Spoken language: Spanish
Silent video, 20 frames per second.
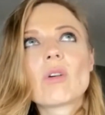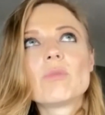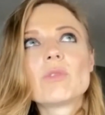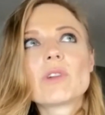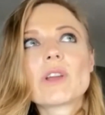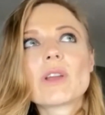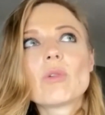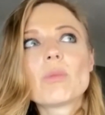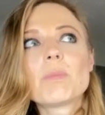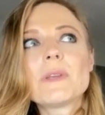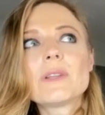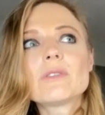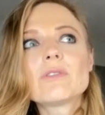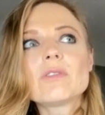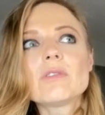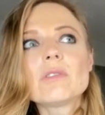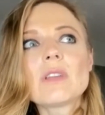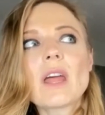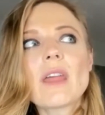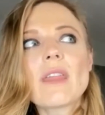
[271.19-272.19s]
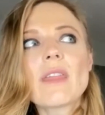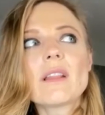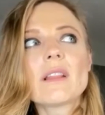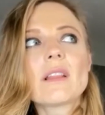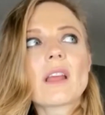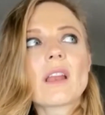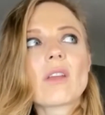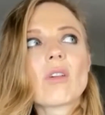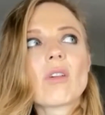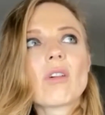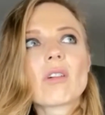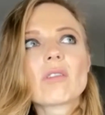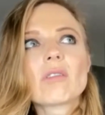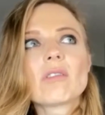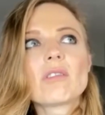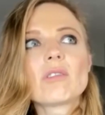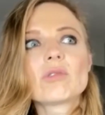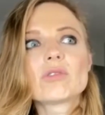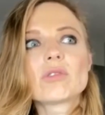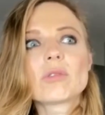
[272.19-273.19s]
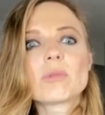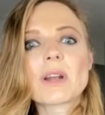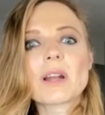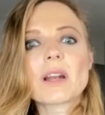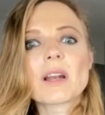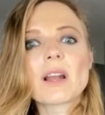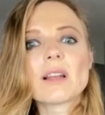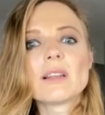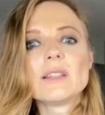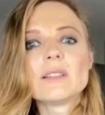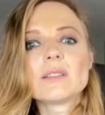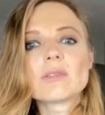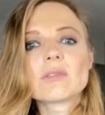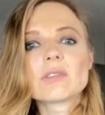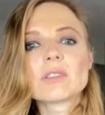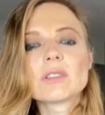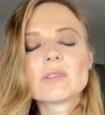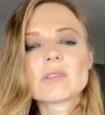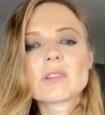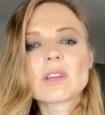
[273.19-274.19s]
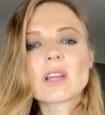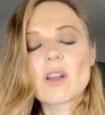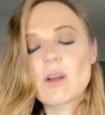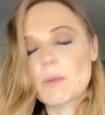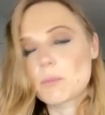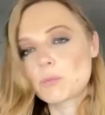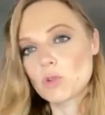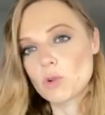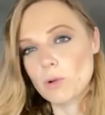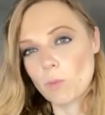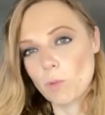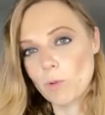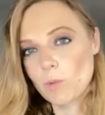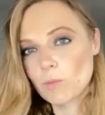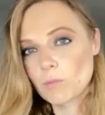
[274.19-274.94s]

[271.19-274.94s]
como que no pienso en nada anterior, no lo sobreanalizo, sino que lo absorbo.